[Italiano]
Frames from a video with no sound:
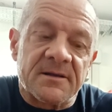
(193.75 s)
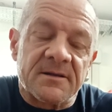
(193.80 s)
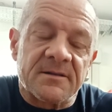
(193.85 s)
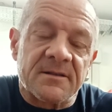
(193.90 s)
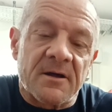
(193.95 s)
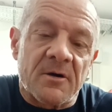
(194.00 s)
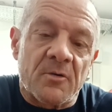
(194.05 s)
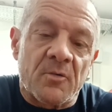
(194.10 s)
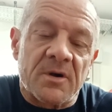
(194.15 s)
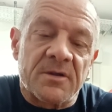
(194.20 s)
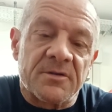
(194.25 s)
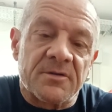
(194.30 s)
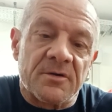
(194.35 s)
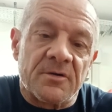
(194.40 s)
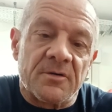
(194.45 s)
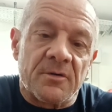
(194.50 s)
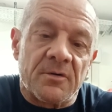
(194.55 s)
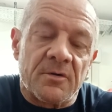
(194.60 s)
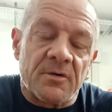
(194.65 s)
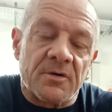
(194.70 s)
da quando
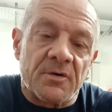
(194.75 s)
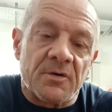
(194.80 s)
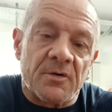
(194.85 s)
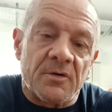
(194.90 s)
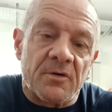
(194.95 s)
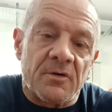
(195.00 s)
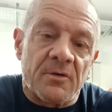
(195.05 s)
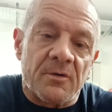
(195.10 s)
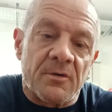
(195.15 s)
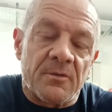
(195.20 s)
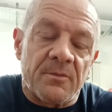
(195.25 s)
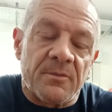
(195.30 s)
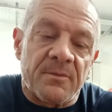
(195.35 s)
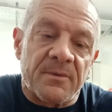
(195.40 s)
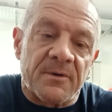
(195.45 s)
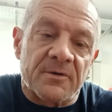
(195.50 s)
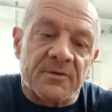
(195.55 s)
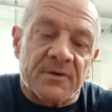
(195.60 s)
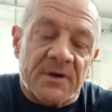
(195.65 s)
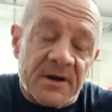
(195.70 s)
le ho, le ho
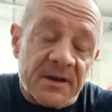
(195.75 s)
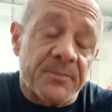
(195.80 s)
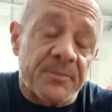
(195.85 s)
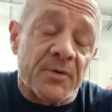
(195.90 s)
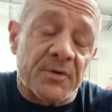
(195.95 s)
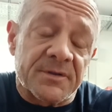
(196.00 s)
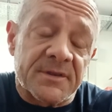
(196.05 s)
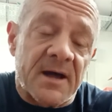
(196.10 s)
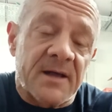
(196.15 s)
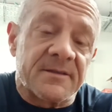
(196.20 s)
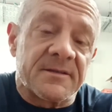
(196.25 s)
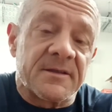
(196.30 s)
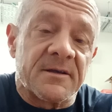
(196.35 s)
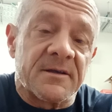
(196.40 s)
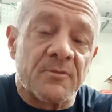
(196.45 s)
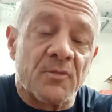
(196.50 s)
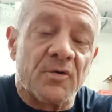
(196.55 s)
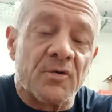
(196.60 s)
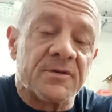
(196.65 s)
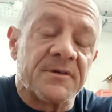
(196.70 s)
riportate
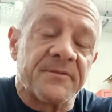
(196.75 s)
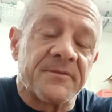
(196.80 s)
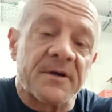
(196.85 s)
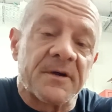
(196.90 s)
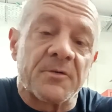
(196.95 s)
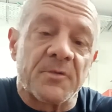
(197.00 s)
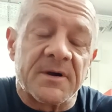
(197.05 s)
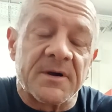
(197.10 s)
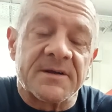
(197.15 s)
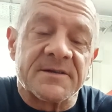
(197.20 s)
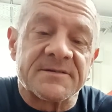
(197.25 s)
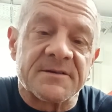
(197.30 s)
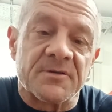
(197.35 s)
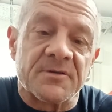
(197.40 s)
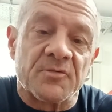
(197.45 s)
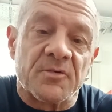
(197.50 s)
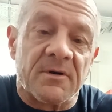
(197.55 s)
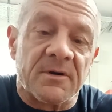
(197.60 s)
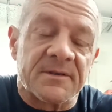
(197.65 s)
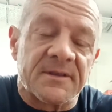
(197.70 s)
in multifrequenza
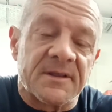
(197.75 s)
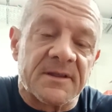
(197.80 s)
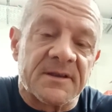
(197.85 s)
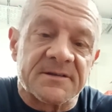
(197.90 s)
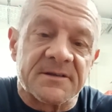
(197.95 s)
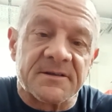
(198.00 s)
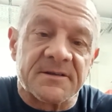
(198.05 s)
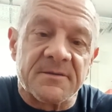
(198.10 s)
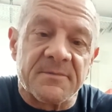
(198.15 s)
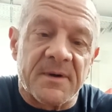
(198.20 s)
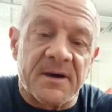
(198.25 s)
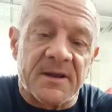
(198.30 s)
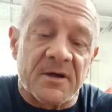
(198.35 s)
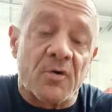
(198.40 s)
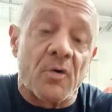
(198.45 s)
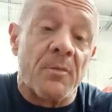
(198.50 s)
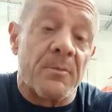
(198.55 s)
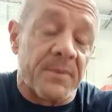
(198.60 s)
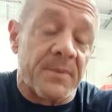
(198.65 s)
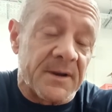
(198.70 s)
due volte alla settimana
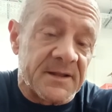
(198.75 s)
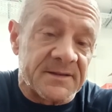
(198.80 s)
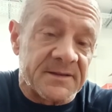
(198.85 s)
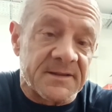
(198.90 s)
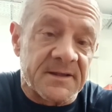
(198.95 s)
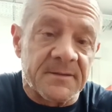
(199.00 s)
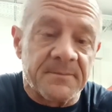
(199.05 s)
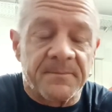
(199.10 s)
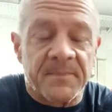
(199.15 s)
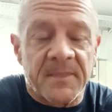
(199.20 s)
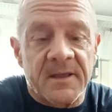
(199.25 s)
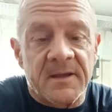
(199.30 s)
complete,